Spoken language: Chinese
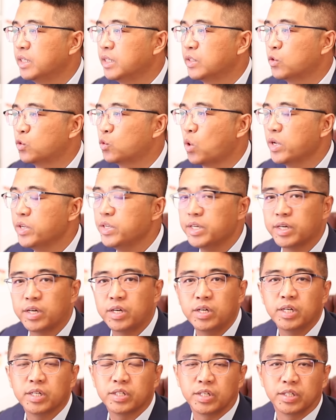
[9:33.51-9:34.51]
专业
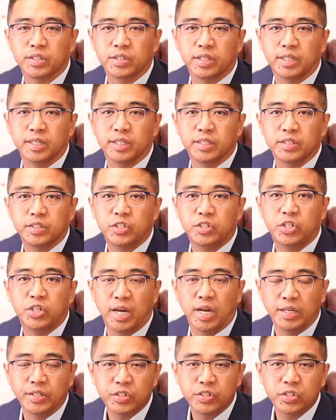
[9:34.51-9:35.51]
课程的
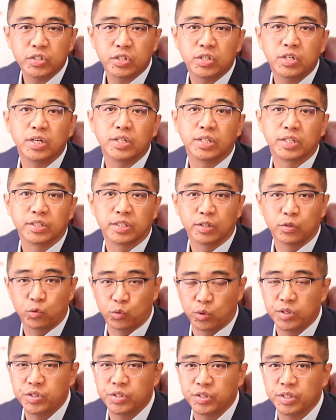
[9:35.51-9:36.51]
前置课程的
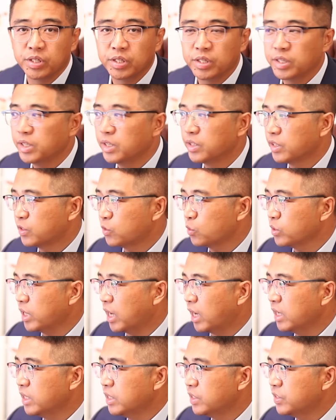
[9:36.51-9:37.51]
学习，注意
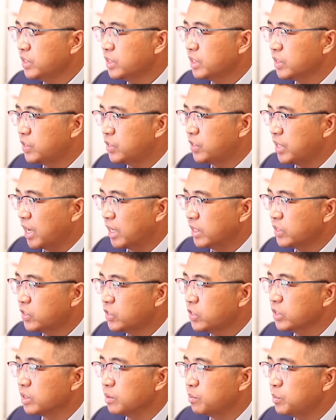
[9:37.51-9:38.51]
啊，这个前
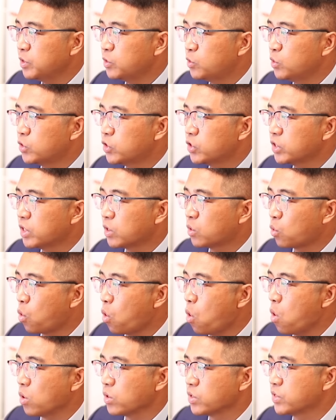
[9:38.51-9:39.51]
置必须是一个
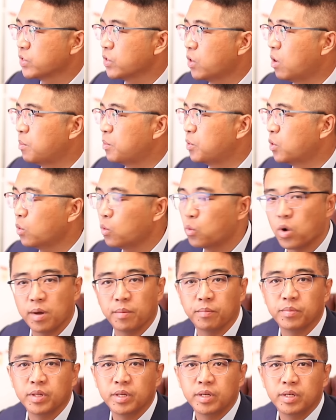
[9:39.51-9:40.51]
course or program，
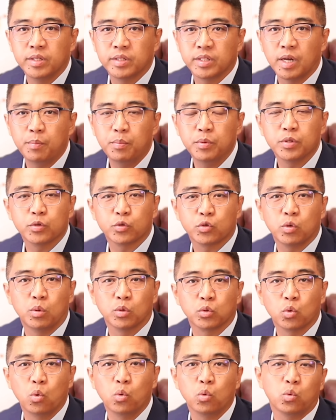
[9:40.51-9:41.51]
它不能说我
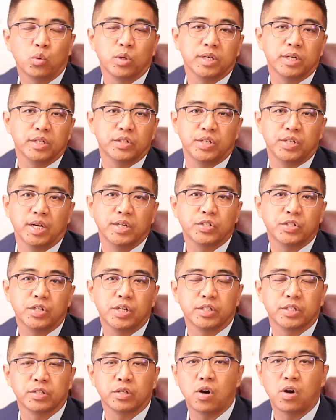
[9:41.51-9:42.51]
通过一个前置
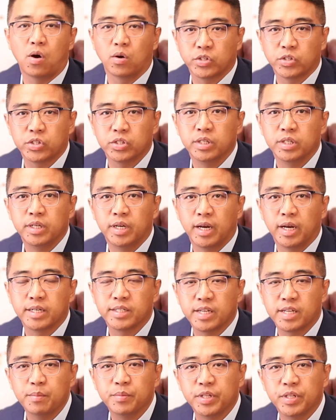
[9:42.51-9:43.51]
课程的考试
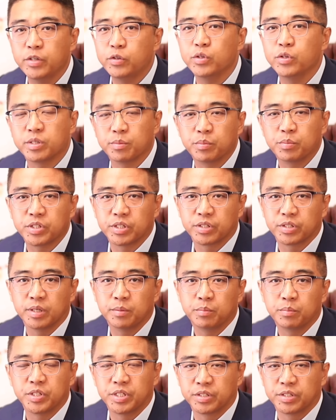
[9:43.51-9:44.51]
examination 是不行的，
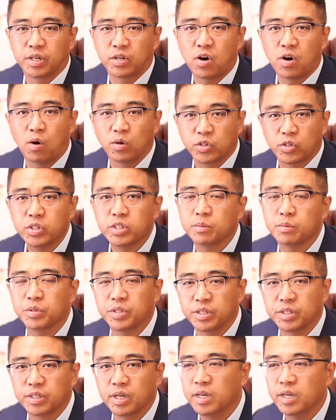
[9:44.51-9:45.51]
不行的，考试是不
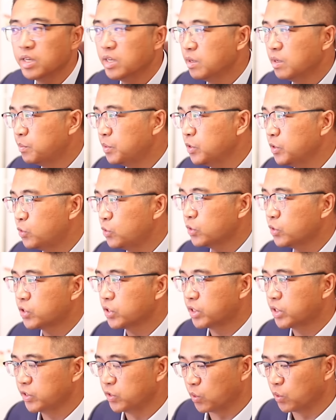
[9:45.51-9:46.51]
行的，必须
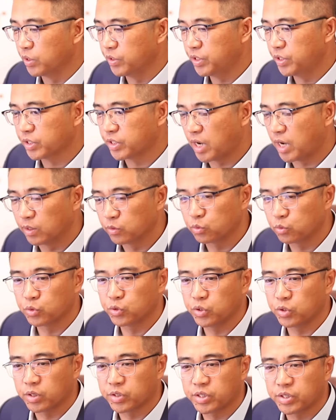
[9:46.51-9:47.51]
是一个有一定长度
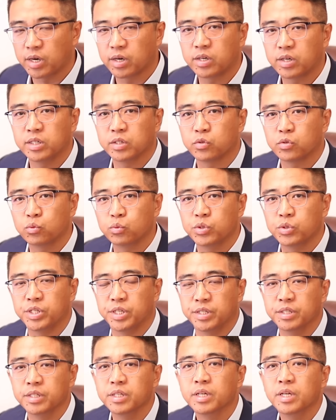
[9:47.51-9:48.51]
需要上课出
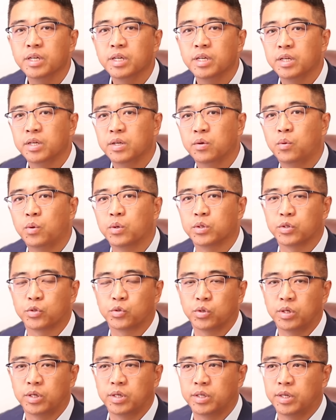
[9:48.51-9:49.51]
勤，或者
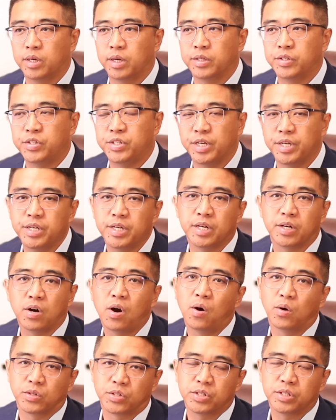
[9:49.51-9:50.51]
说呃结业
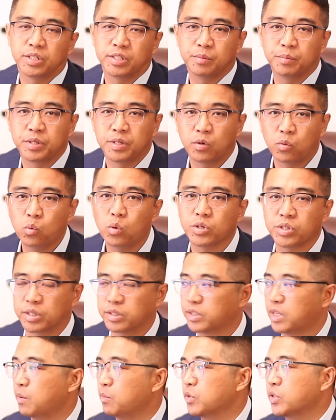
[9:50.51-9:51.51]
考试的这么一个过程，
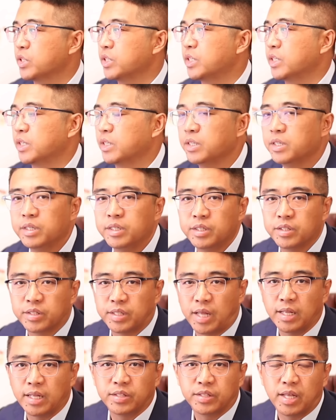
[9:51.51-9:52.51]
它不是一个
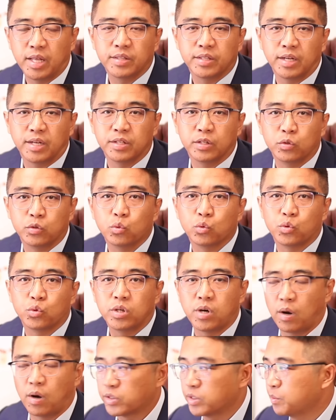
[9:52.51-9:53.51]
单单单的入学
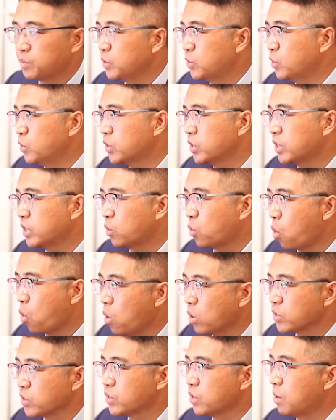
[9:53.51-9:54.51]
考试，必须是一个
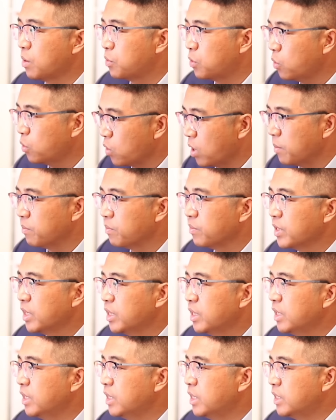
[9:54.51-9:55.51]
course or program，
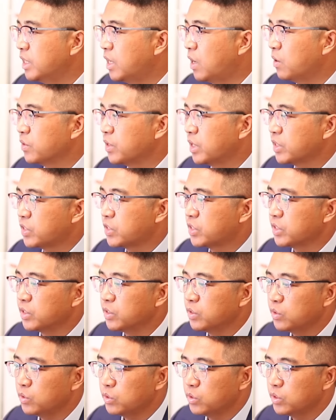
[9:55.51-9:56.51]
然后呢
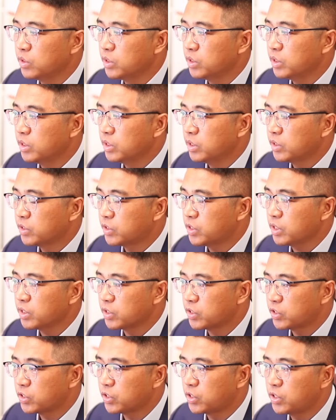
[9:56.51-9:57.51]
是正
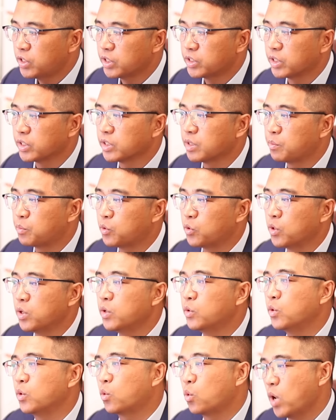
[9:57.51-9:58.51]
式课程的
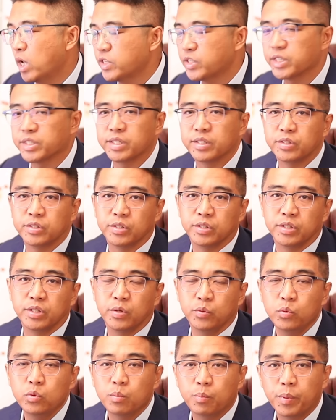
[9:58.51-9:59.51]
prerequisite， 是一个
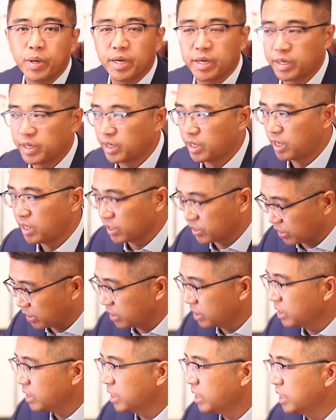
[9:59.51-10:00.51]
预备课程。
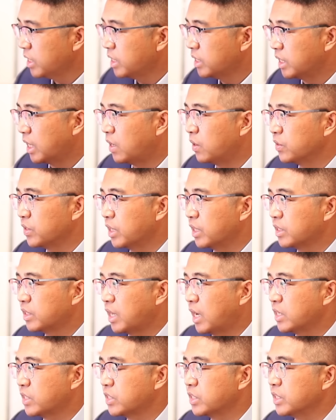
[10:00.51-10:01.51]
然后呢，
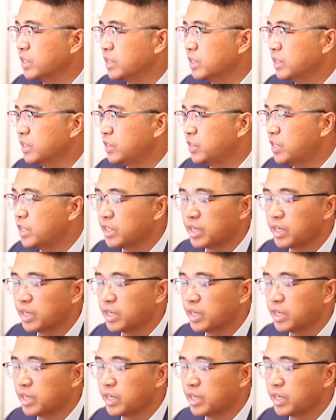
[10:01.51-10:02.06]
他是接